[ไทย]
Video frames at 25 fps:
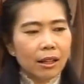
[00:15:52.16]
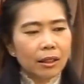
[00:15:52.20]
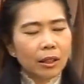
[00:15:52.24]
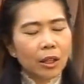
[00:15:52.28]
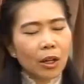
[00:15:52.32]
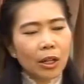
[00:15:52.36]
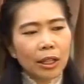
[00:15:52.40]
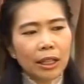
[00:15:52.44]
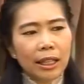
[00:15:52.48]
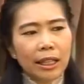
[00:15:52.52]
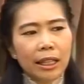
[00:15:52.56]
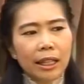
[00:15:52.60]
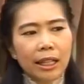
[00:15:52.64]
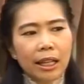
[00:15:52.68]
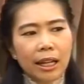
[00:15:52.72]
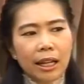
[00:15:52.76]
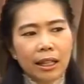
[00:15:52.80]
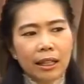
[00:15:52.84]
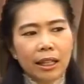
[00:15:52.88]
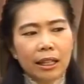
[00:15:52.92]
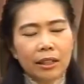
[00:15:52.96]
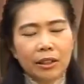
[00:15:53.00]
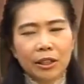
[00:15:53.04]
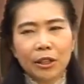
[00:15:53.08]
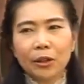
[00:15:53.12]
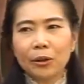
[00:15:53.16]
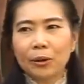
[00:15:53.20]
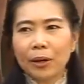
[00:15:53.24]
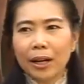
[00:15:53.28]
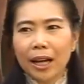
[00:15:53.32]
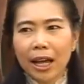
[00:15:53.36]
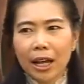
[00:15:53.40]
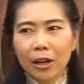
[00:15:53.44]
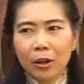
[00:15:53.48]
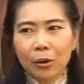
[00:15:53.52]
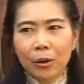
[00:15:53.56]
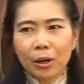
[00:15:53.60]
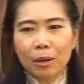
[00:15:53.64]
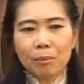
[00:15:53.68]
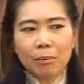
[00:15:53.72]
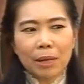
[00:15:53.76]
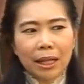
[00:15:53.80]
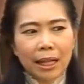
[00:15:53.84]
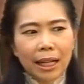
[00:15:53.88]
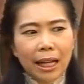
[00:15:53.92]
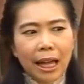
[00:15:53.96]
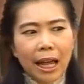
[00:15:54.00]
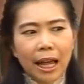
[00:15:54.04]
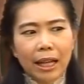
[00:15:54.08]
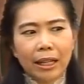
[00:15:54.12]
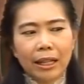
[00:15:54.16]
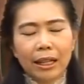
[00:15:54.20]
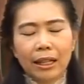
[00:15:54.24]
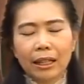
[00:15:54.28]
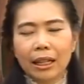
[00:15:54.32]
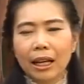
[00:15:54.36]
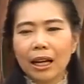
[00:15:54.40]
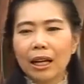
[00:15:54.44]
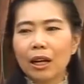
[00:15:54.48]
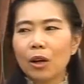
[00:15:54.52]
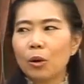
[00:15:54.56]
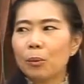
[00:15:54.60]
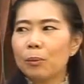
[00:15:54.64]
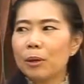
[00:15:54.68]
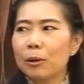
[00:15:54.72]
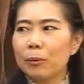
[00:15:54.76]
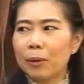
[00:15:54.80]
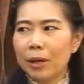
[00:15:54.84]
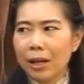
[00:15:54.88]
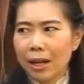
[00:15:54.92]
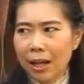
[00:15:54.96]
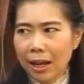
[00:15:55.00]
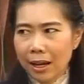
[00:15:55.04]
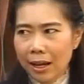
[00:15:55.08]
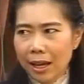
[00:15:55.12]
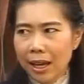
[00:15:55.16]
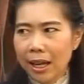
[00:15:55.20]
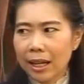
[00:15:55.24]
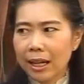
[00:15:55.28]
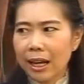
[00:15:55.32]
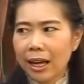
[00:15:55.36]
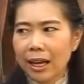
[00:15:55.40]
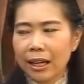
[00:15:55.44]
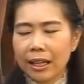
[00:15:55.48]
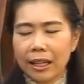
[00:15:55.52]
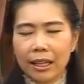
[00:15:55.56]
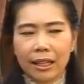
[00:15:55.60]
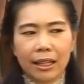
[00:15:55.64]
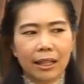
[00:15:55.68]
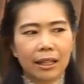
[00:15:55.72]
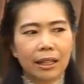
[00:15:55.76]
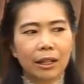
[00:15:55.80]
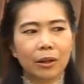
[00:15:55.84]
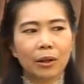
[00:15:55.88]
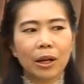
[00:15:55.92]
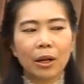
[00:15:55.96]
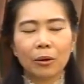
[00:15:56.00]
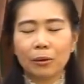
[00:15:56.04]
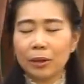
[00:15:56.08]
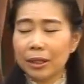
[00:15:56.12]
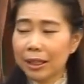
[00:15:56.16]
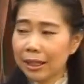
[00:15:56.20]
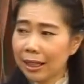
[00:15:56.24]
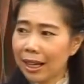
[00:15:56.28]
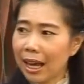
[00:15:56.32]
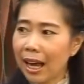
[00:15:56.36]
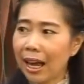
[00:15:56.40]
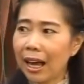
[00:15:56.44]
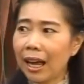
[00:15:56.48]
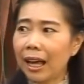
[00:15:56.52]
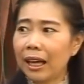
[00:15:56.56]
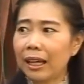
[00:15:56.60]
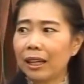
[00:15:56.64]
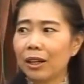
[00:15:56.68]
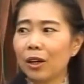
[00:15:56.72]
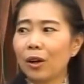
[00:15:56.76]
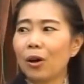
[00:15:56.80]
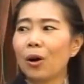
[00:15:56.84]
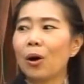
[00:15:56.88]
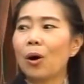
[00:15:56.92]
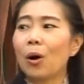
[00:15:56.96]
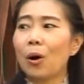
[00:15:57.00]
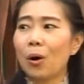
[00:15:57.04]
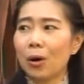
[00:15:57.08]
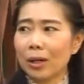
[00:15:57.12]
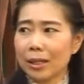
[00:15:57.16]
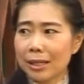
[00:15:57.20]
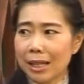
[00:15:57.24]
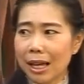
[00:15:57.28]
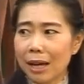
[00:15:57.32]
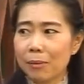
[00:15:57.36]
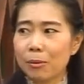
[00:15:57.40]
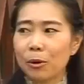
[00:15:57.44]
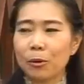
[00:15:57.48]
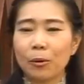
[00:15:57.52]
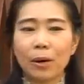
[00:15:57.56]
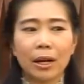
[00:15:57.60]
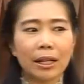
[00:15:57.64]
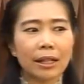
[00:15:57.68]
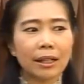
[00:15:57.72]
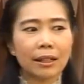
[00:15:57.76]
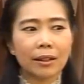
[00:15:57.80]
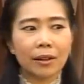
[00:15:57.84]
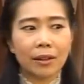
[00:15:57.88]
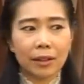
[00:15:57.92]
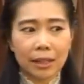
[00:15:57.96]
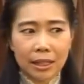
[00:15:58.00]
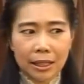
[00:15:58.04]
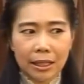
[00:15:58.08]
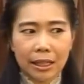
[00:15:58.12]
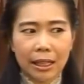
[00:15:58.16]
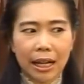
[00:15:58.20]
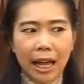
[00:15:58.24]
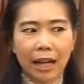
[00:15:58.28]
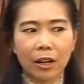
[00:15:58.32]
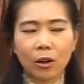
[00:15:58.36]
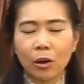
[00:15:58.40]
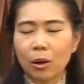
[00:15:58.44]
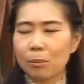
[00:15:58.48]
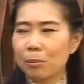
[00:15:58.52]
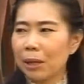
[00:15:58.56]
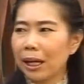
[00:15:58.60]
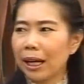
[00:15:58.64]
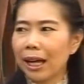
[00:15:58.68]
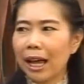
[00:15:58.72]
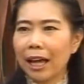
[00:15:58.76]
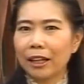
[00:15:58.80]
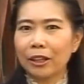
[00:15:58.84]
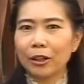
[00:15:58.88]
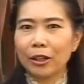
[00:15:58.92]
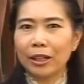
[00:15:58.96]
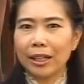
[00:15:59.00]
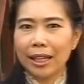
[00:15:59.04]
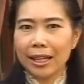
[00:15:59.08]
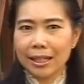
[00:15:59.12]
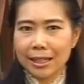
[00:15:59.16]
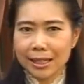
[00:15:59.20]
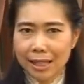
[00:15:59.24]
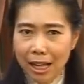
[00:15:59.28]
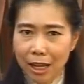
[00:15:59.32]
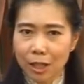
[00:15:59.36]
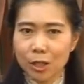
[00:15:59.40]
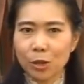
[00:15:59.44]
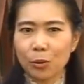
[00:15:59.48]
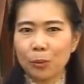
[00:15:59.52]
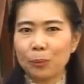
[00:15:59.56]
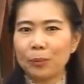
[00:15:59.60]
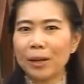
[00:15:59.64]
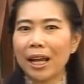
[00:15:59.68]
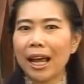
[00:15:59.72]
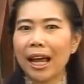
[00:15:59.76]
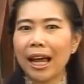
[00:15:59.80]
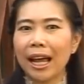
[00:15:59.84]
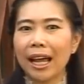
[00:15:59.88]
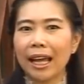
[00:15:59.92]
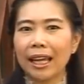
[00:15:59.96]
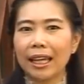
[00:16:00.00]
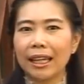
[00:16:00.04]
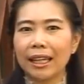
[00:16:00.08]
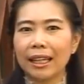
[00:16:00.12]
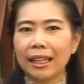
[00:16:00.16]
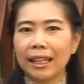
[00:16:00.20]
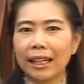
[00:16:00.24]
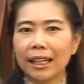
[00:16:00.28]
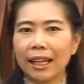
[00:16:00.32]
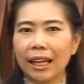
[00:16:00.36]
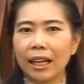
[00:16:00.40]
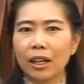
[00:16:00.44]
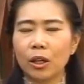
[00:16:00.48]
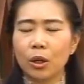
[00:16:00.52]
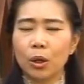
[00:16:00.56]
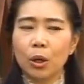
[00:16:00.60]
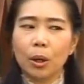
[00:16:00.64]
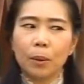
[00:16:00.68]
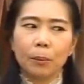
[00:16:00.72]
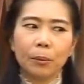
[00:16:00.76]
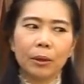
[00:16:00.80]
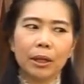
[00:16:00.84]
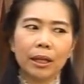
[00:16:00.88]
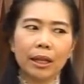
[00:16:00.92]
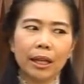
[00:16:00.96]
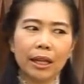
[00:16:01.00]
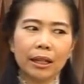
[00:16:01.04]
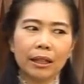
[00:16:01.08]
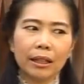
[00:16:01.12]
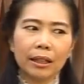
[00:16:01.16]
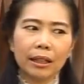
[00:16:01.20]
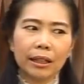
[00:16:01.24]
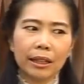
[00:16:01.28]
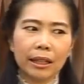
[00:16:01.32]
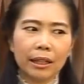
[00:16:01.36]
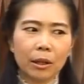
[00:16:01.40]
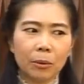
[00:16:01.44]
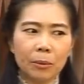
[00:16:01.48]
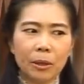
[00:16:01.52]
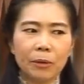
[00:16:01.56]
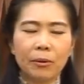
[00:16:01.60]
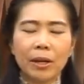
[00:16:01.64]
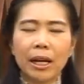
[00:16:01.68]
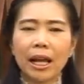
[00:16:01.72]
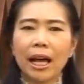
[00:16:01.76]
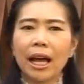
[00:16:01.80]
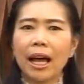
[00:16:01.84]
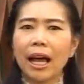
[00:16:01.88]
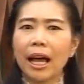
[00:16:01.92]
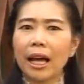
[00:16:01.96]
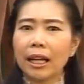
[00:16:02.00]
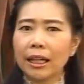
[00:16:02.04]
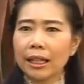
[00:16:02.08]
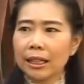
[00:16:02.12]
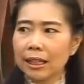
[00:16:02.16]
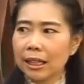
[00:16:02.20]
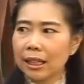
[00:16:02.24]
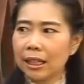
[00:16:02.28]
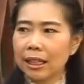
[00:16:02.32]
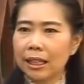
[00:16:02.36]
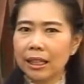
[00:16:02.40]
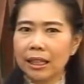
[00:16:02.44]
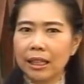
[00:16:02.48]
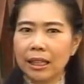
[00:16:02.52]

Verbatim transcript: ตอนนี้เนี่ยในเรื่องของการออกกำลังกายเนี่ยถ้าเรามีเวลาแค่ไหนแล้วเรานึกได้ก็ออกซะเพราะว่าก็คือการออกกำลังกายตอนนี้สะสมได้นะคะเพราะฉะนั้นเรามีเวลา5นาที